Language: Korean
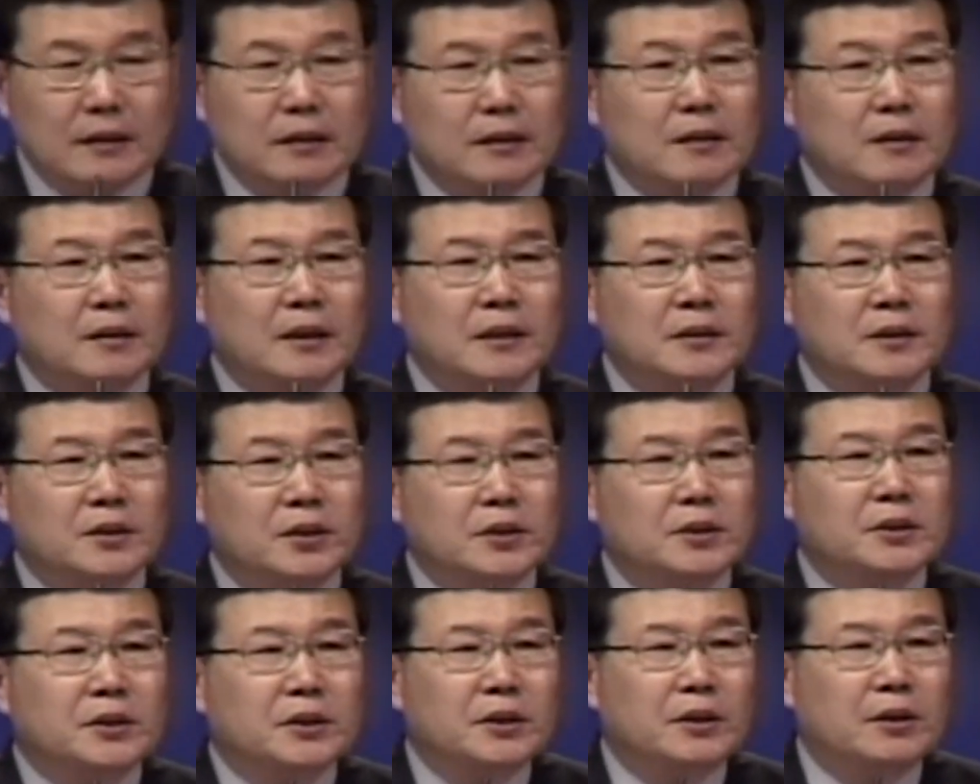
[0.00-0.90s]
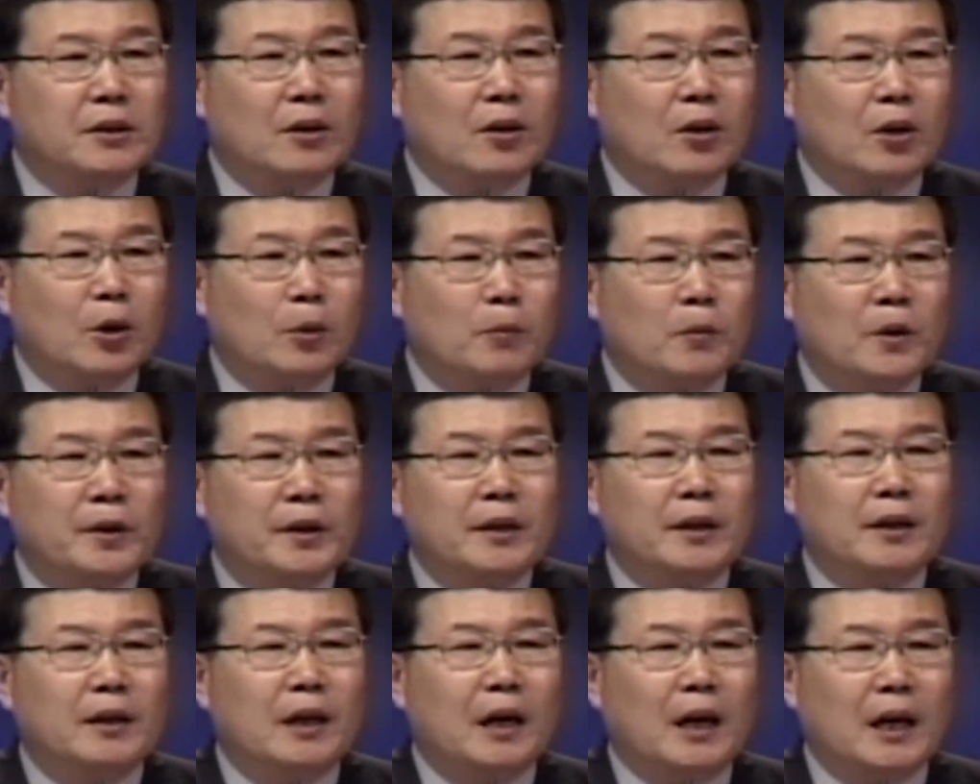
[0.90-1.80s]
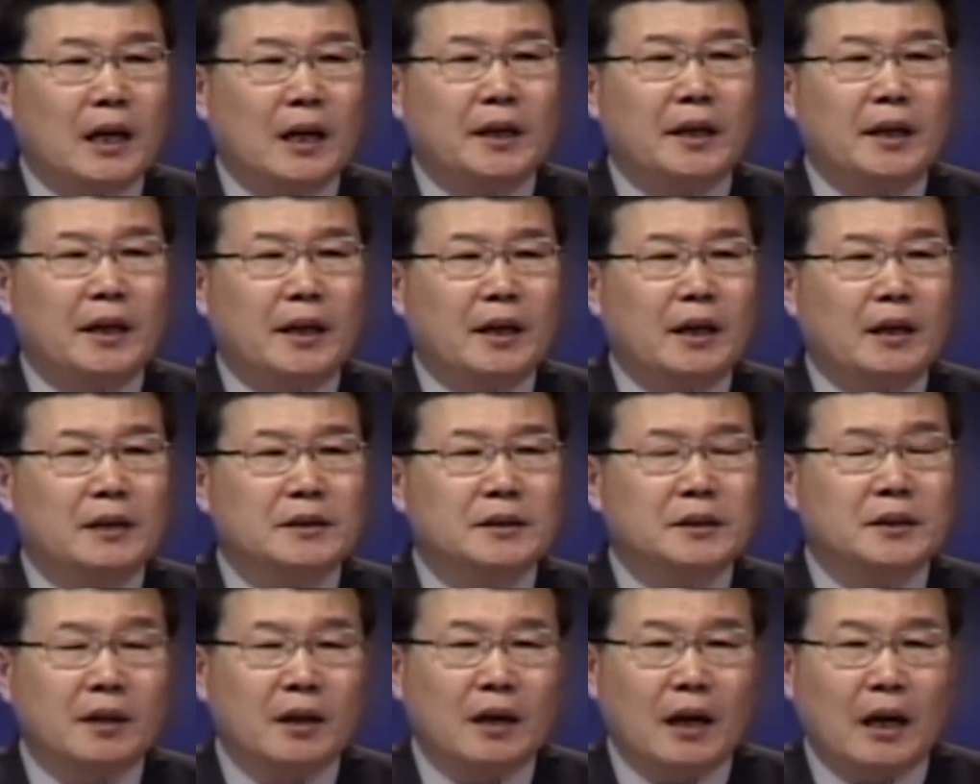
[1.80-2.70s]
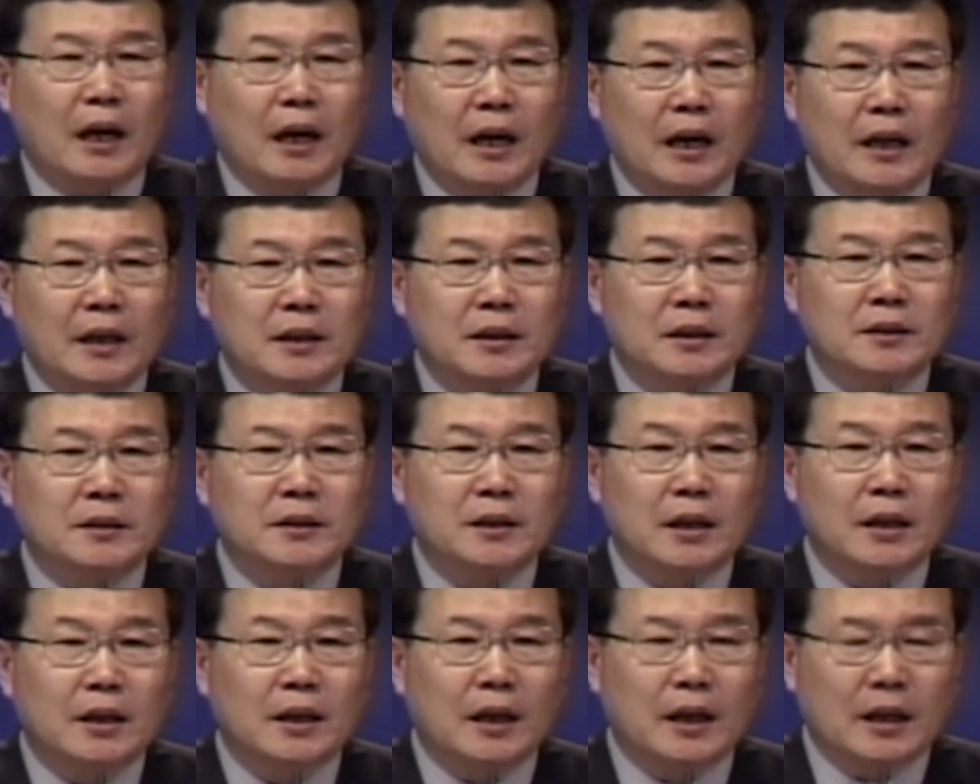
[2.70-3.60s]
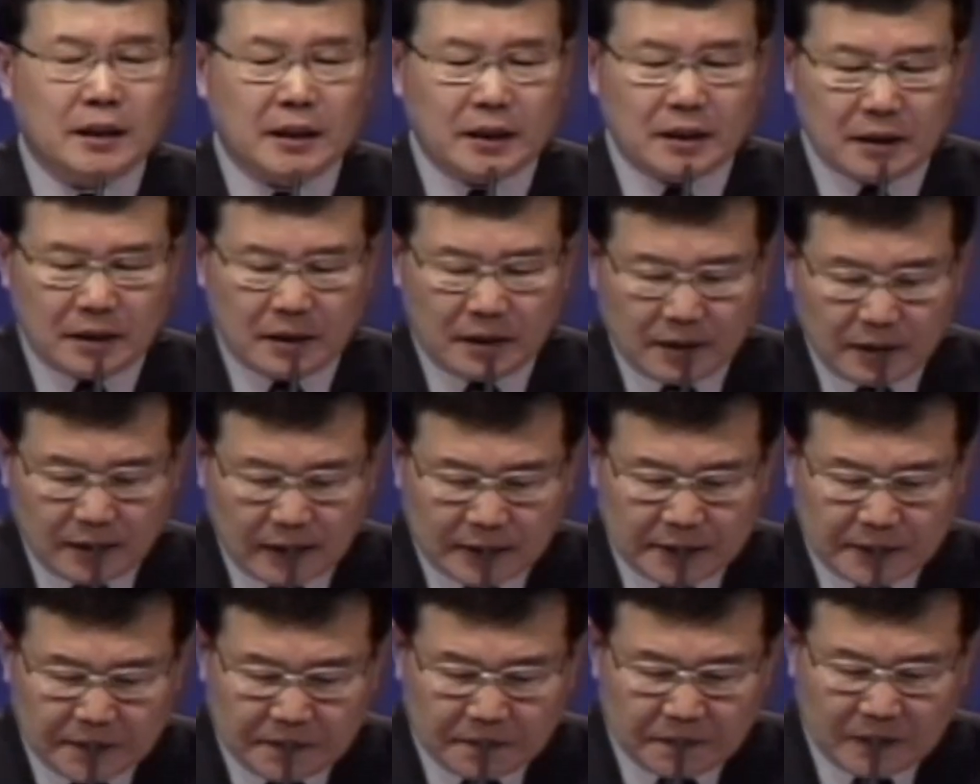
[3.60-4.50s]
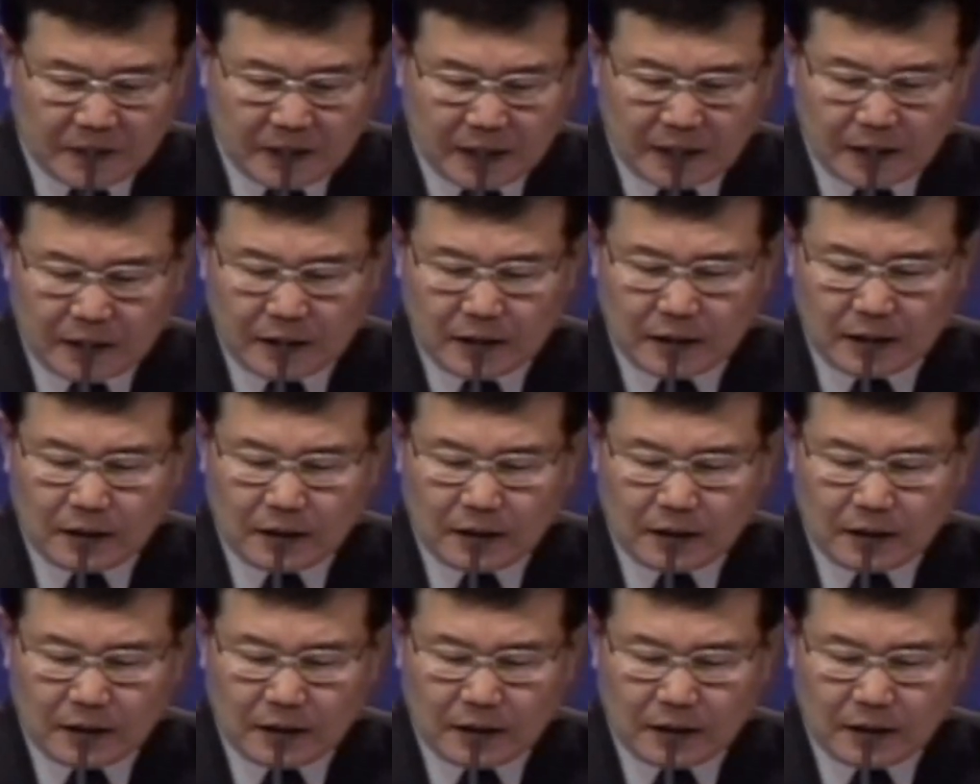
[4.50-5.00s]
그때 즉시 어머니, 아내, 새 아이들 생각이 났습니다.